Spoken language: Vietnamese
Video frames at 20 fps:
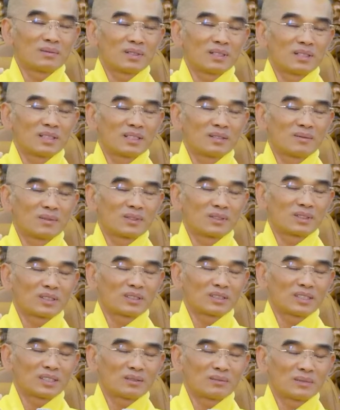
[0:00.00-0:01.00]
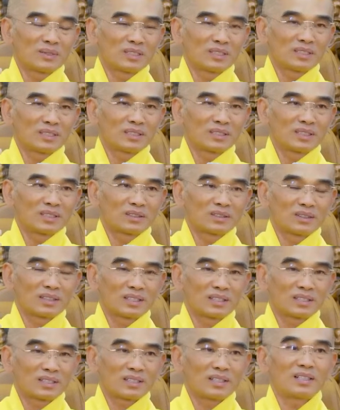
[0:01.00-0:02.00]
mình chỉ muốn nói chuyện bình thường là
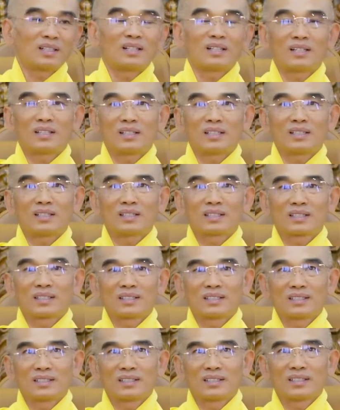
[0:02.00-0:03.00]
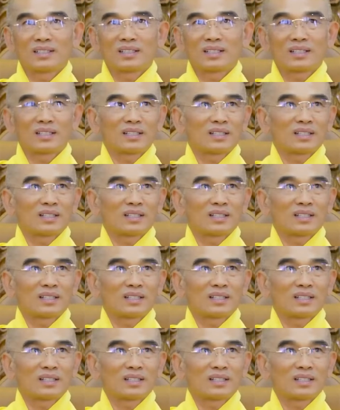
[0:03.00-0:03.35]
tôi thấy rõ cái